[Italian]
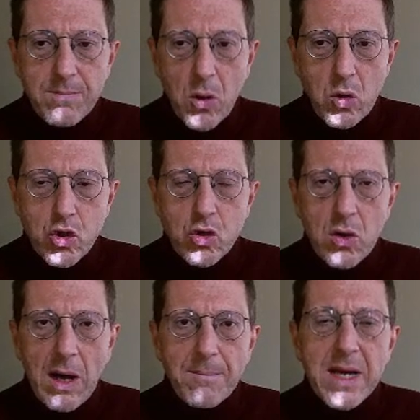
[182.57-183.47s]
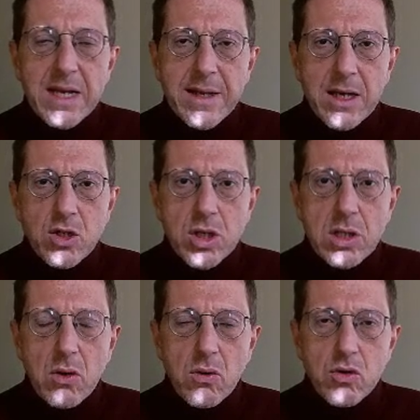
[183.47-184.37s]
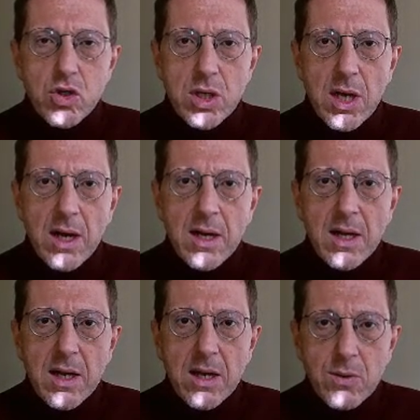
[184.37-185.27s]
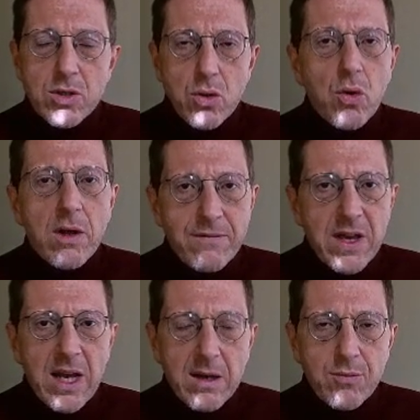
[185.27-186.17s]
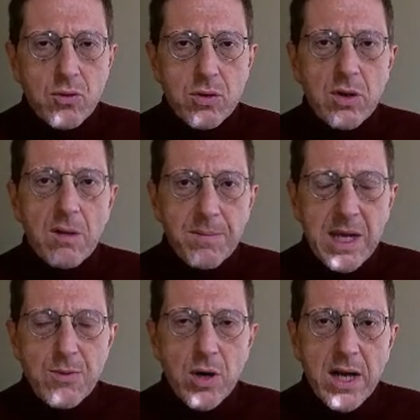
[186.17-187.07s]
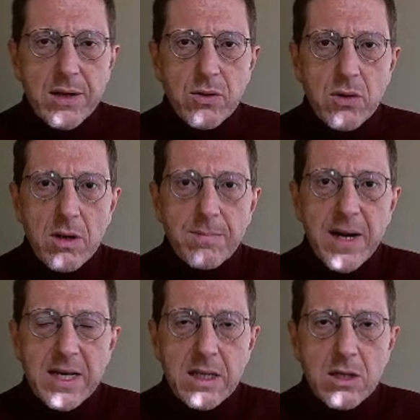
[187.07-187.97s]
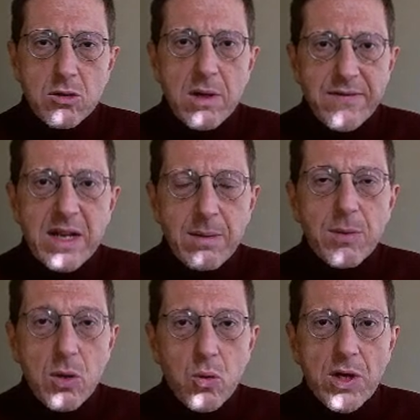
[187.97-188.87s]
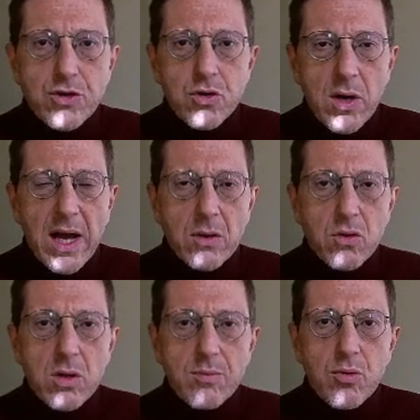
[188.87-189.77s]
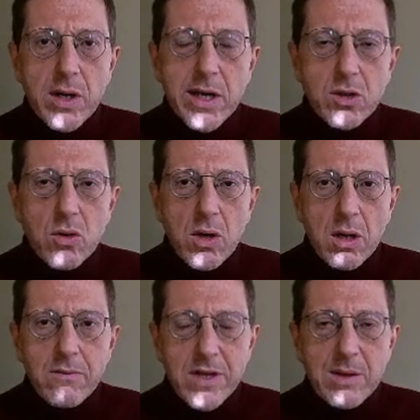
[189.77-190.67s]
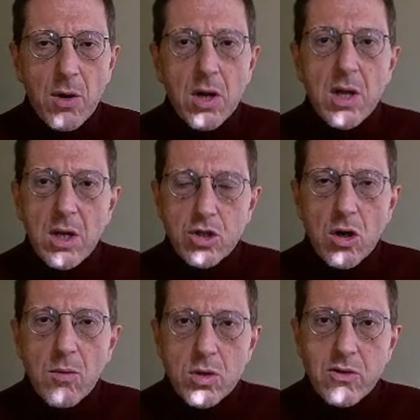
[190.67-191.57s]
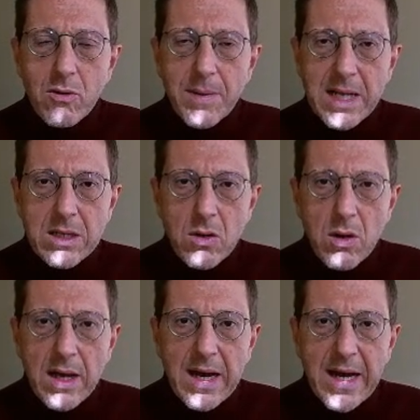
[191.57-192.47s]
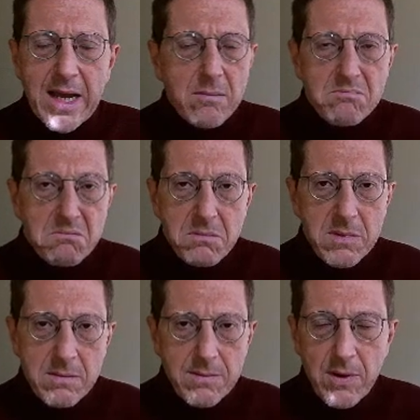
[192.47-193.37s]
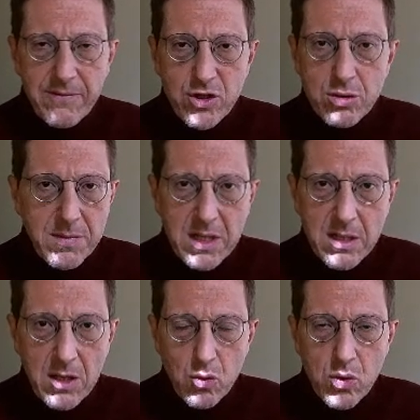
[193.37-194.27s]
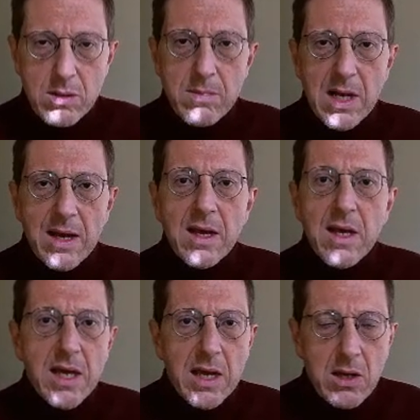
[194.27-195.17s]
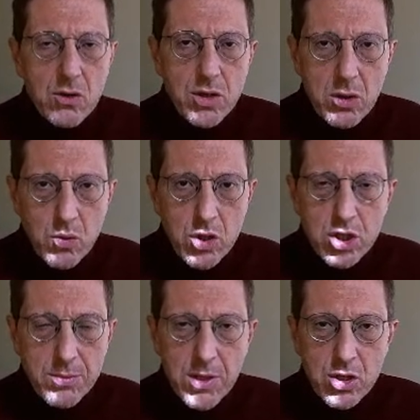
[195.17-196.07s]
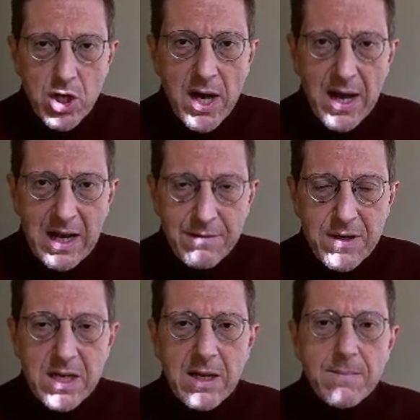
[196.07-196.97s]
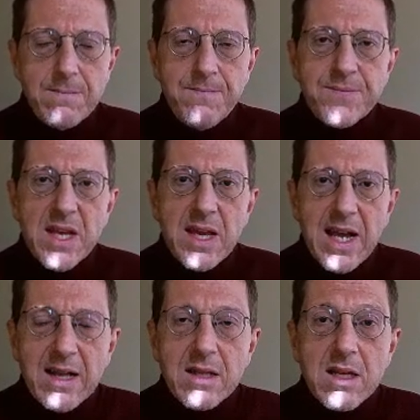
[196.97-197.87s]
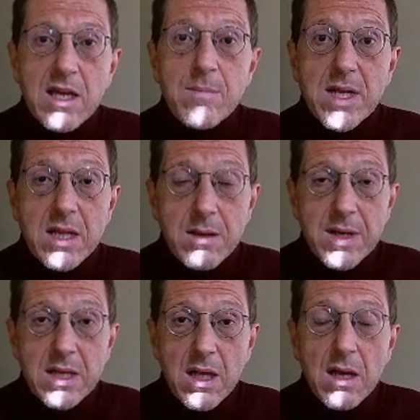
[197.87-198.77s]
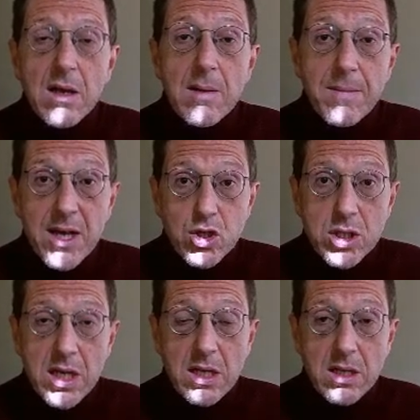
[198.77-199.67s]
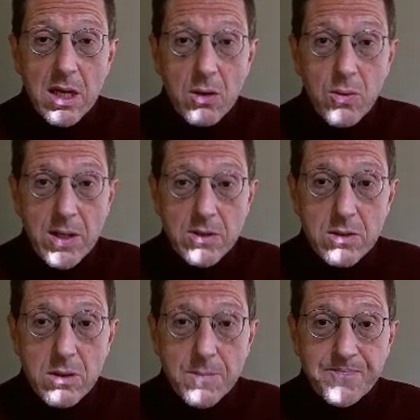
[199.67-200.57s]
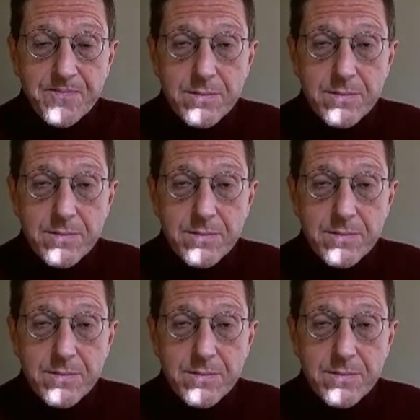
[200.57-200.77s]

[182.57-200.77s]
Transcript: posto a Beatrice, teologia. Questo non avviene appunto nel primo canto del paradiso, ma avviene proprio in questo canto del purgatorio. Vedremo c'è un motivo particolare, mh, mm, facilmente intuibile, e che lo si intuisce poi già alla fine dei canti immediatamente precedenti a questo.